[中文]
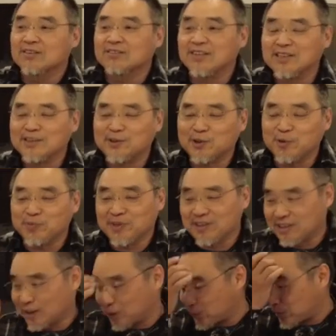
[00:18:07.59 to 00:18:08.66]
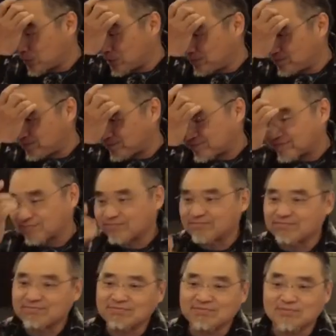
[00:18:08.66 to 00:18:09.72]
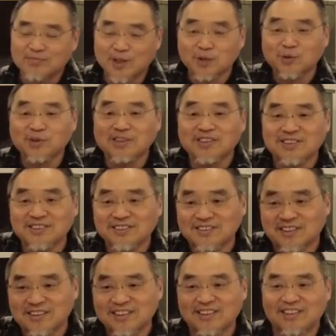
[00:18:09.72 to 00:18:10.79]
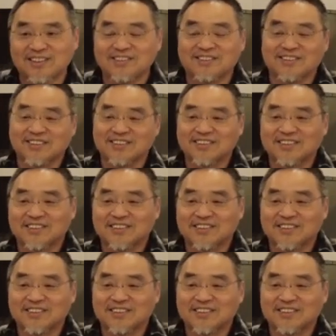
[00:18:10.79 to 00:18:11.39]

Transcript: 那只有彼得说，他说你是神的儿子，